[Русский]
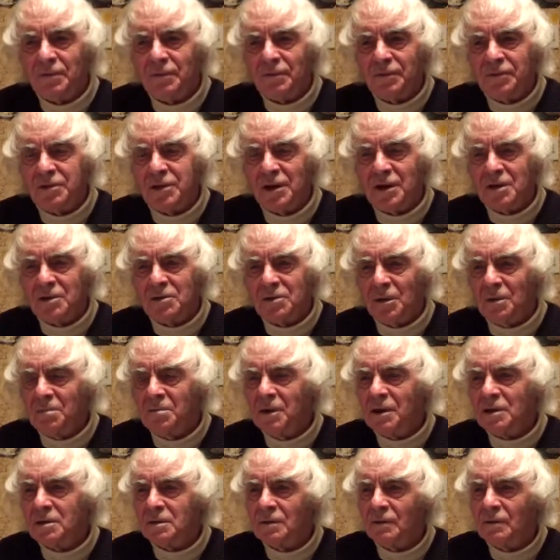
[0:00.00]
в, средствах
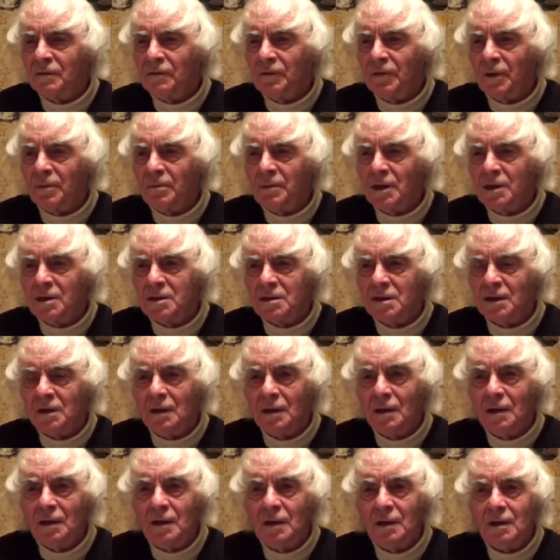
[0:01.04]
массовой информации,
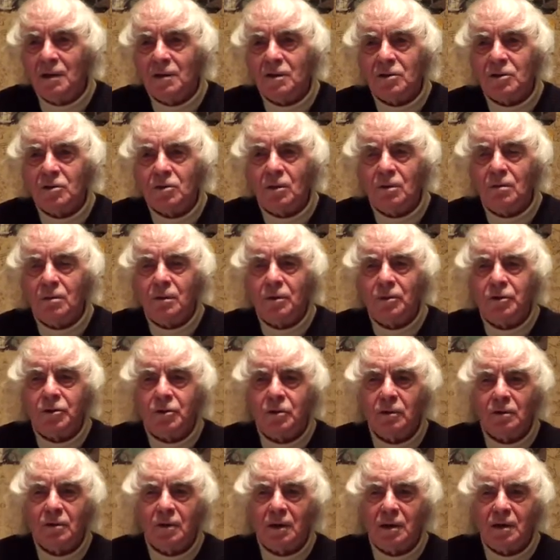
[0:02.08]
что бы
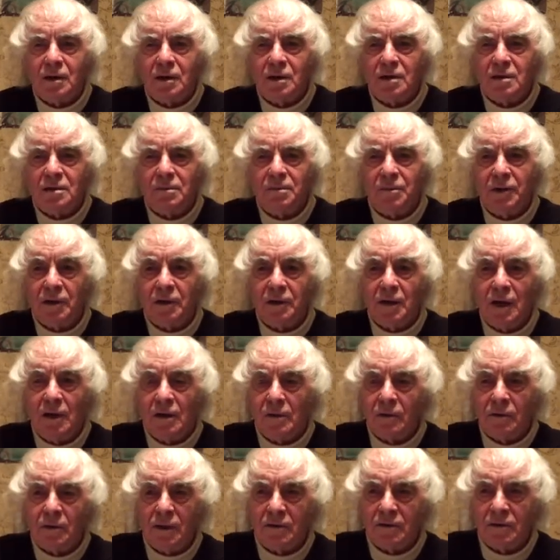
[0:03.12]
ученые не изобретали,
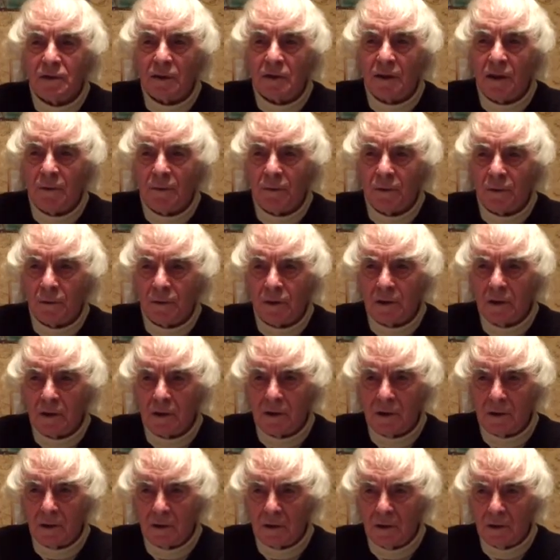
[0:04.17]
у них всегда
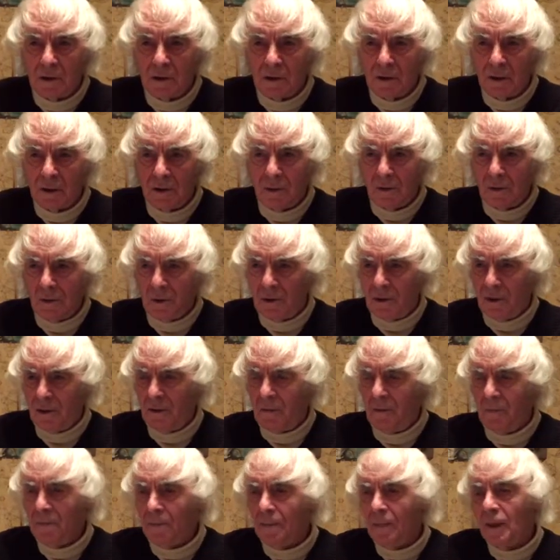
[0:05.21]
получается оружие.
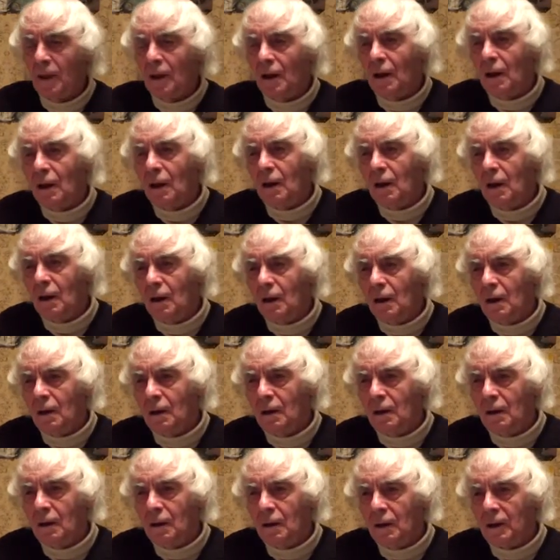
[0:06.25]

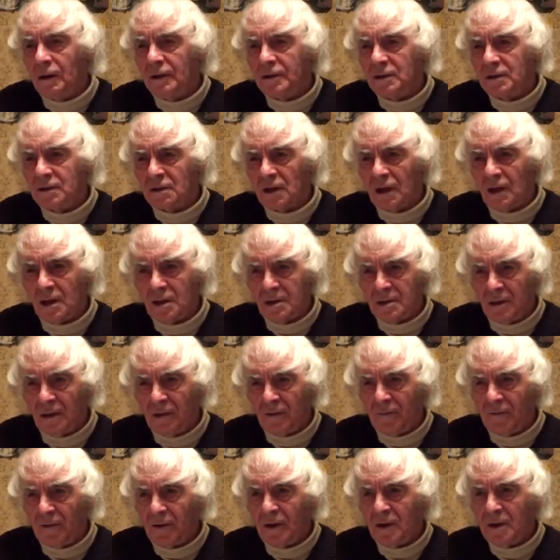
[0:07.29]
Это
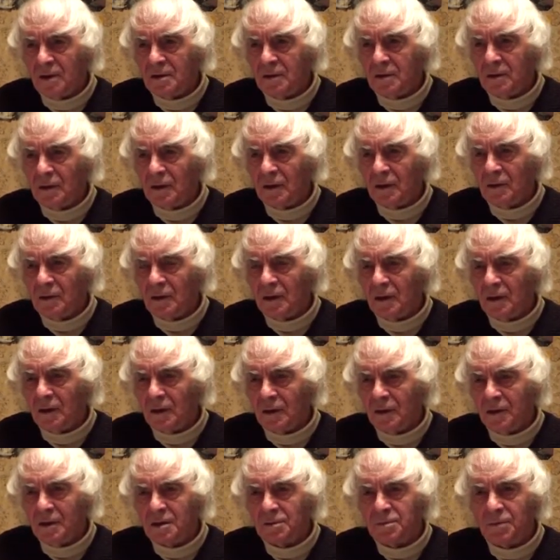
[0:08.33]
страшная фраза,
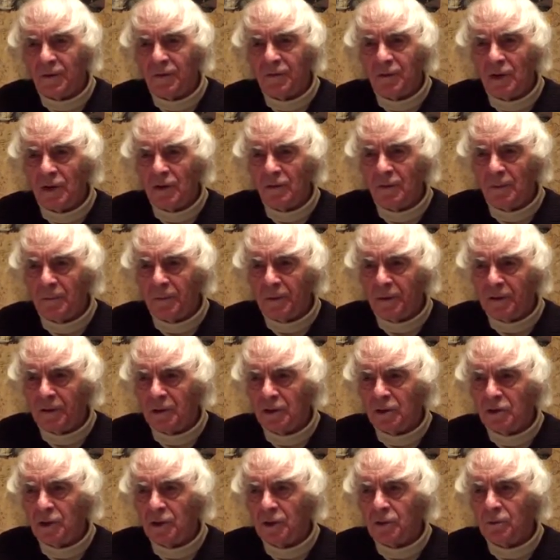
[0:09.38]
она несправедлива по
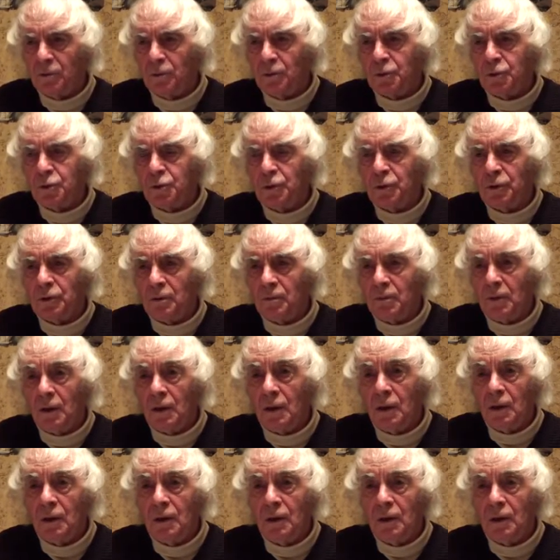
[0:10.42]
отношению к ученым,